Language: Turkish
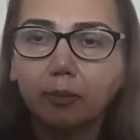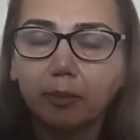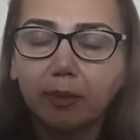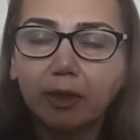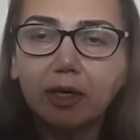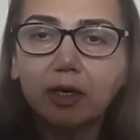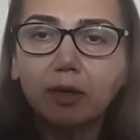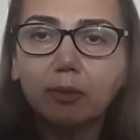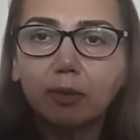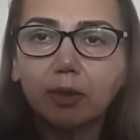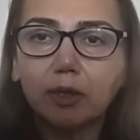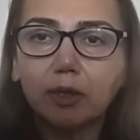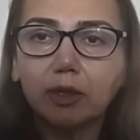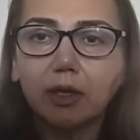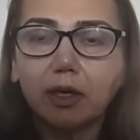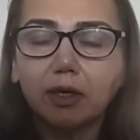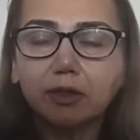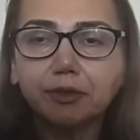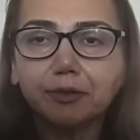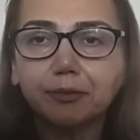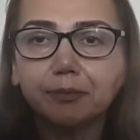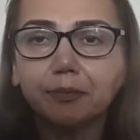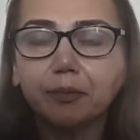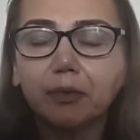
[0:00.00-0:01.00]

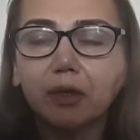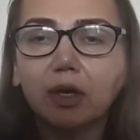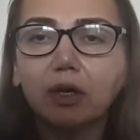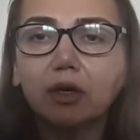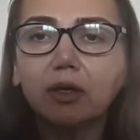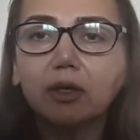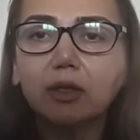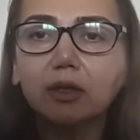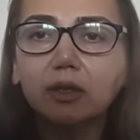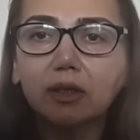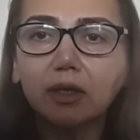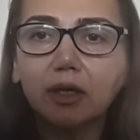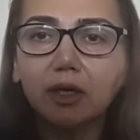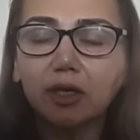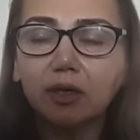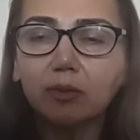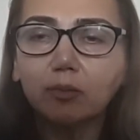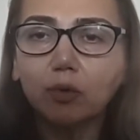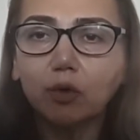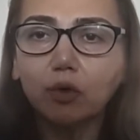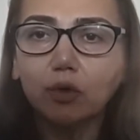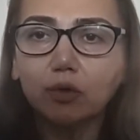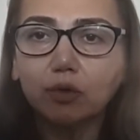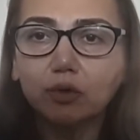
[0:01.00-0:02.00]
Merhabalar. Aralık
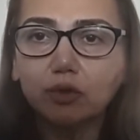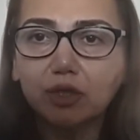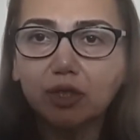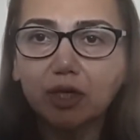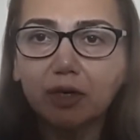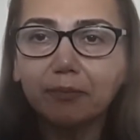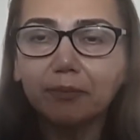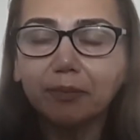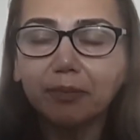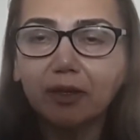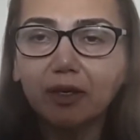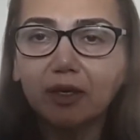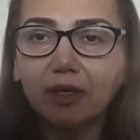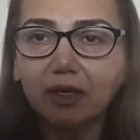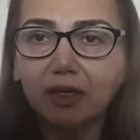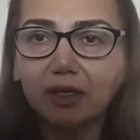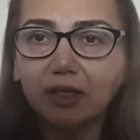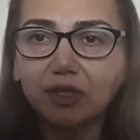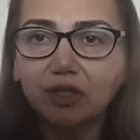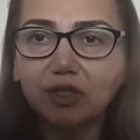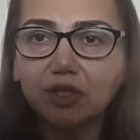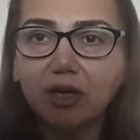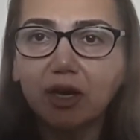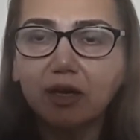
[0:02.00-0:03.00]
ayı boyunca e,
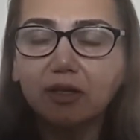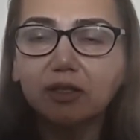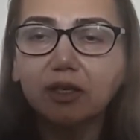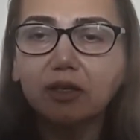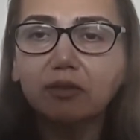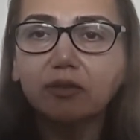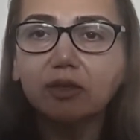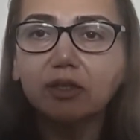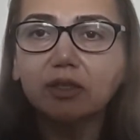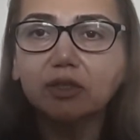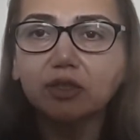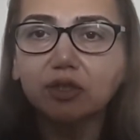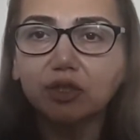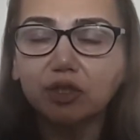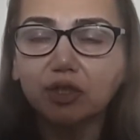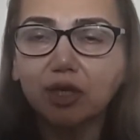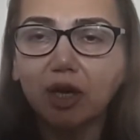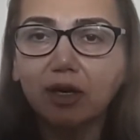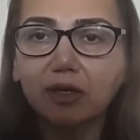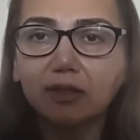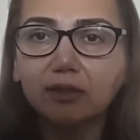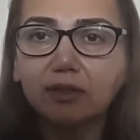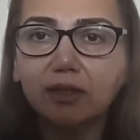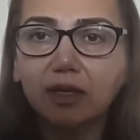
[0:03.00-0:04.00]
içeride ve
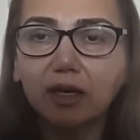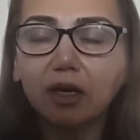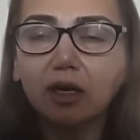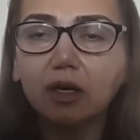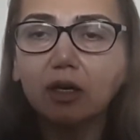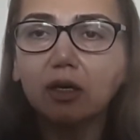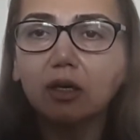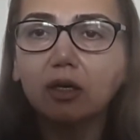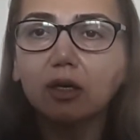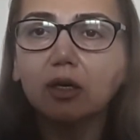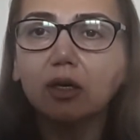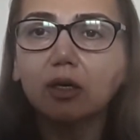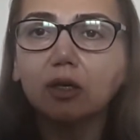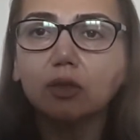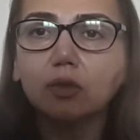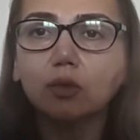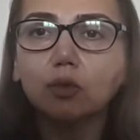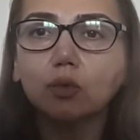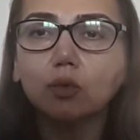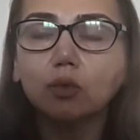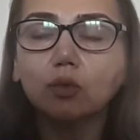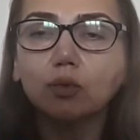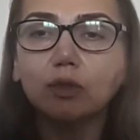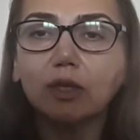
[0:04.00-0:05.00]
dışarıda e,
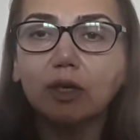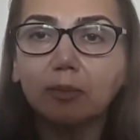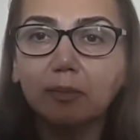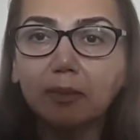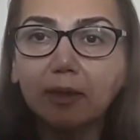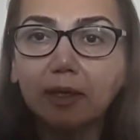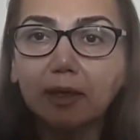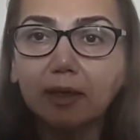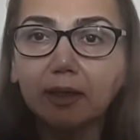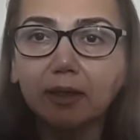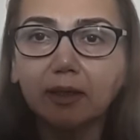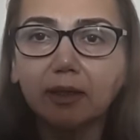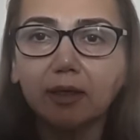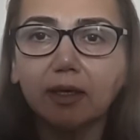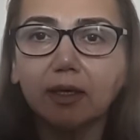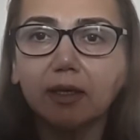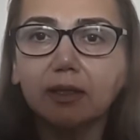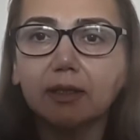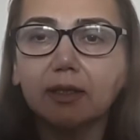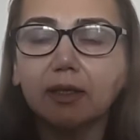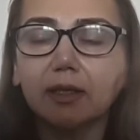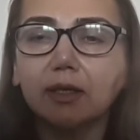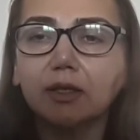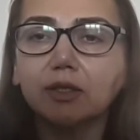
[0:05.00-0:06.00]
gündemi e,
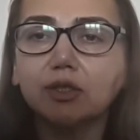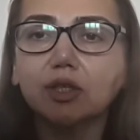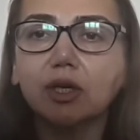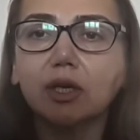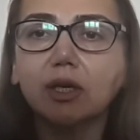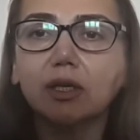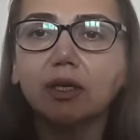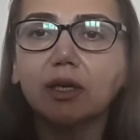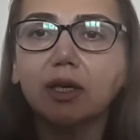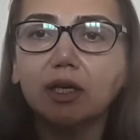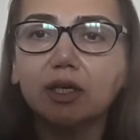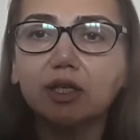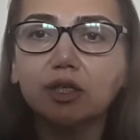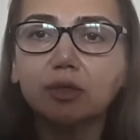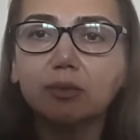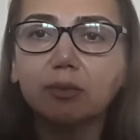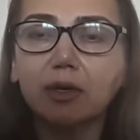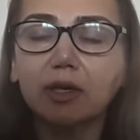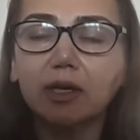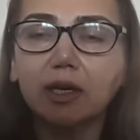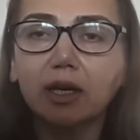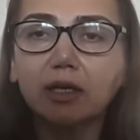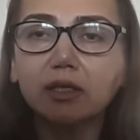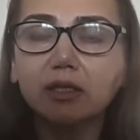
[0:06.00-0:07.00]
etkileyecek
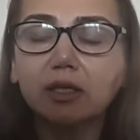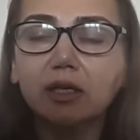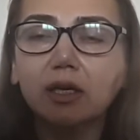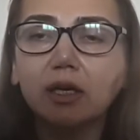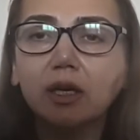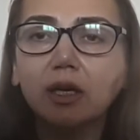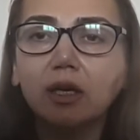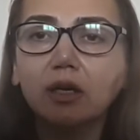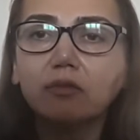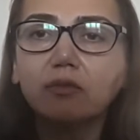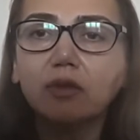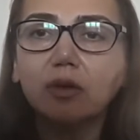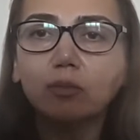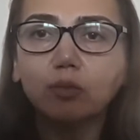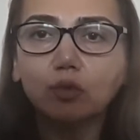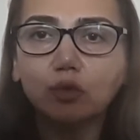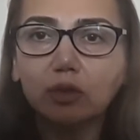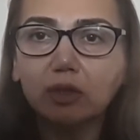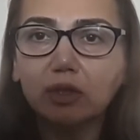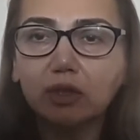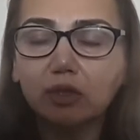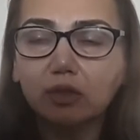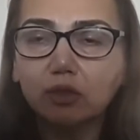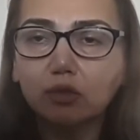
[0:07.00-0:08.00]
gelişmeler ve
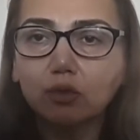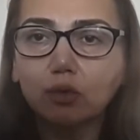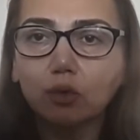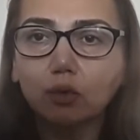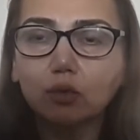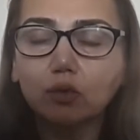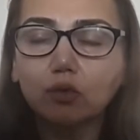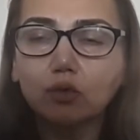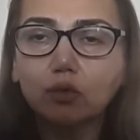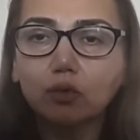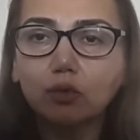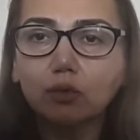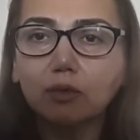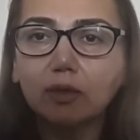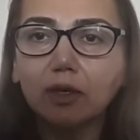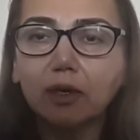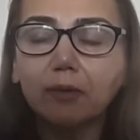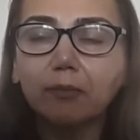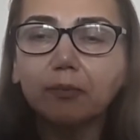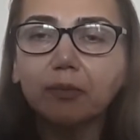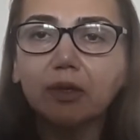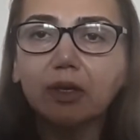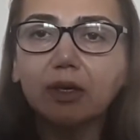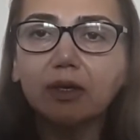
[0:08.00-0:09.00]
bunların
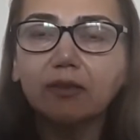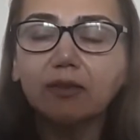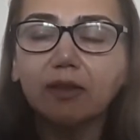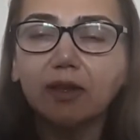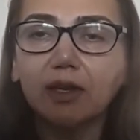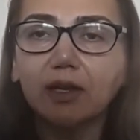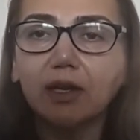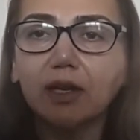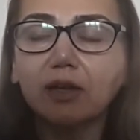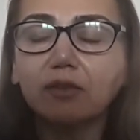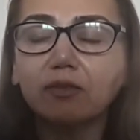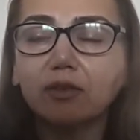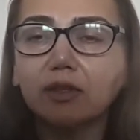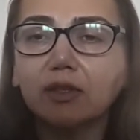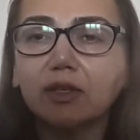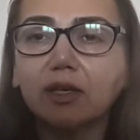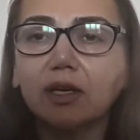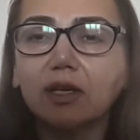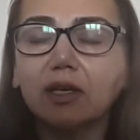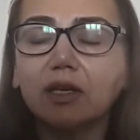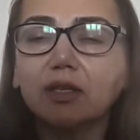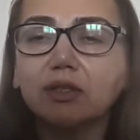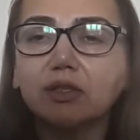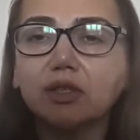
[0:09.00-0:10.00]
sonucunda e, TL ve
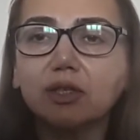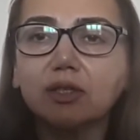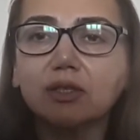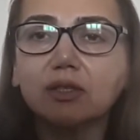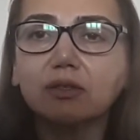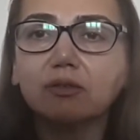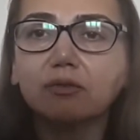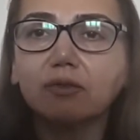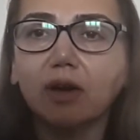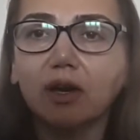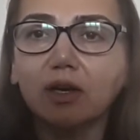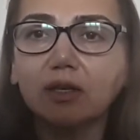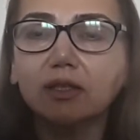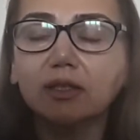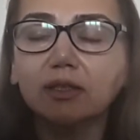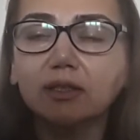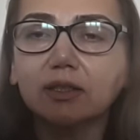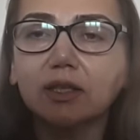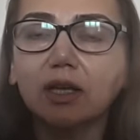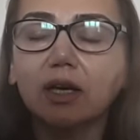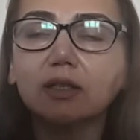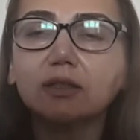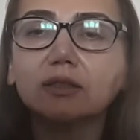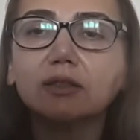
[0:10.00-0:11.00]
TL cinsi
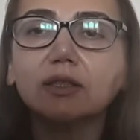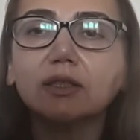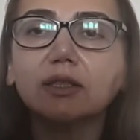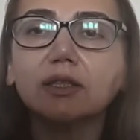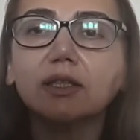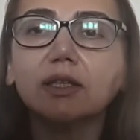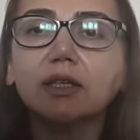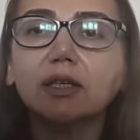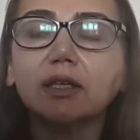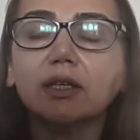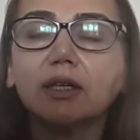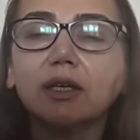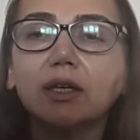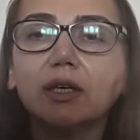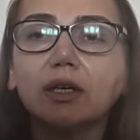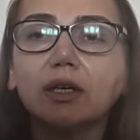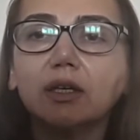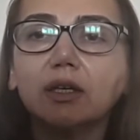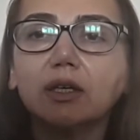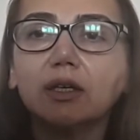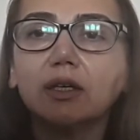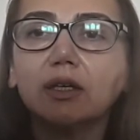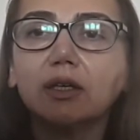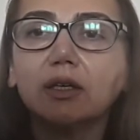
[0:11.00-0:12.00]
varlıklardaki
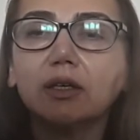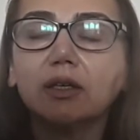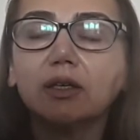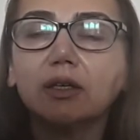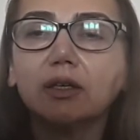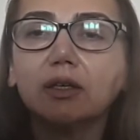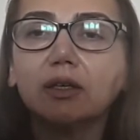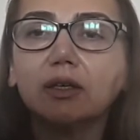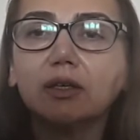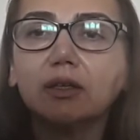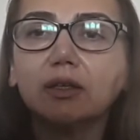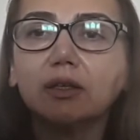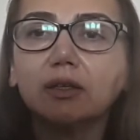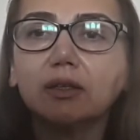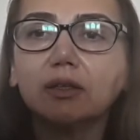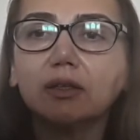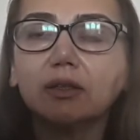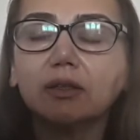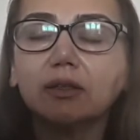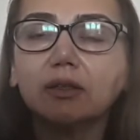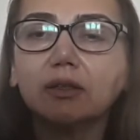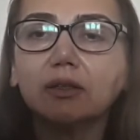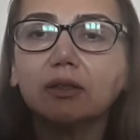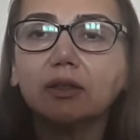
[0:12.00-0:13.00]

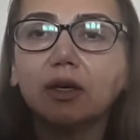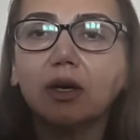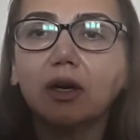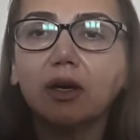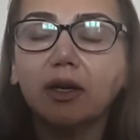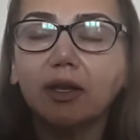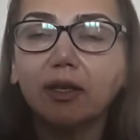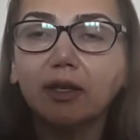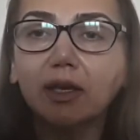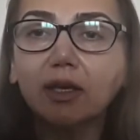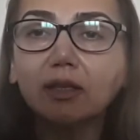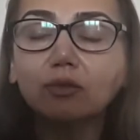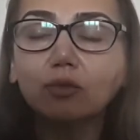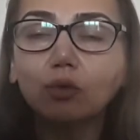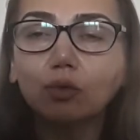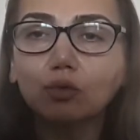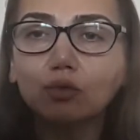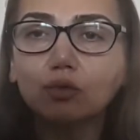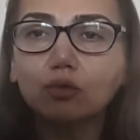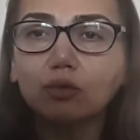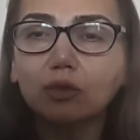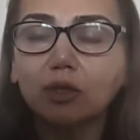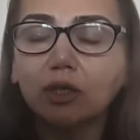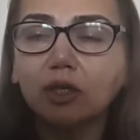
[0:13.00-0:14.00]
e, hareket
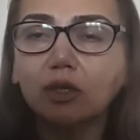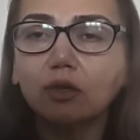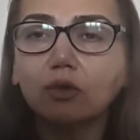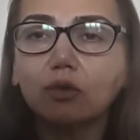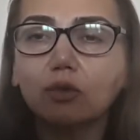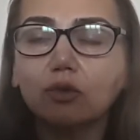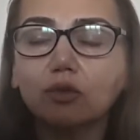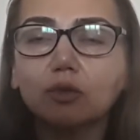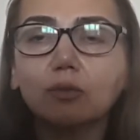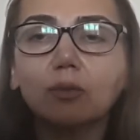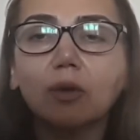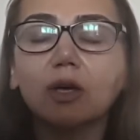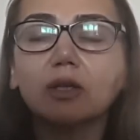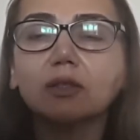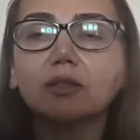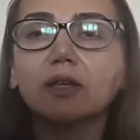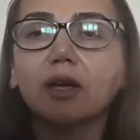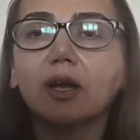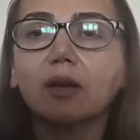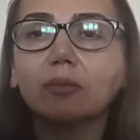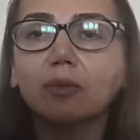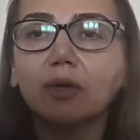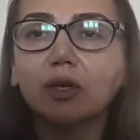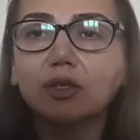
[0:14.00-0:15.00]
konusundaki görüşümü
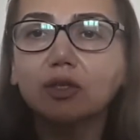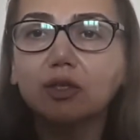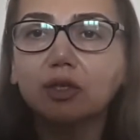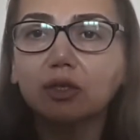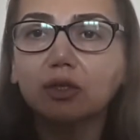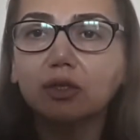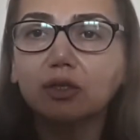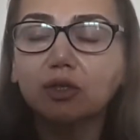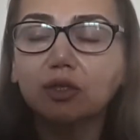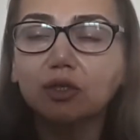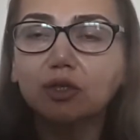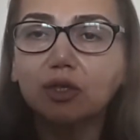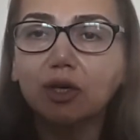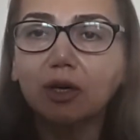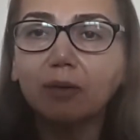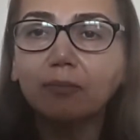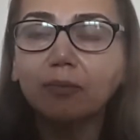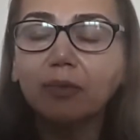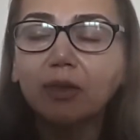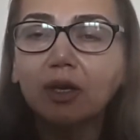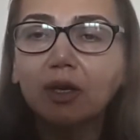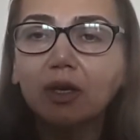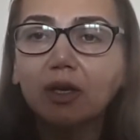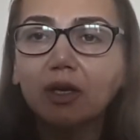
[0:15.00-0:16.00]
aktarmaya
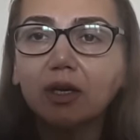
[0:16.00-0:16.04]
çalışacağım.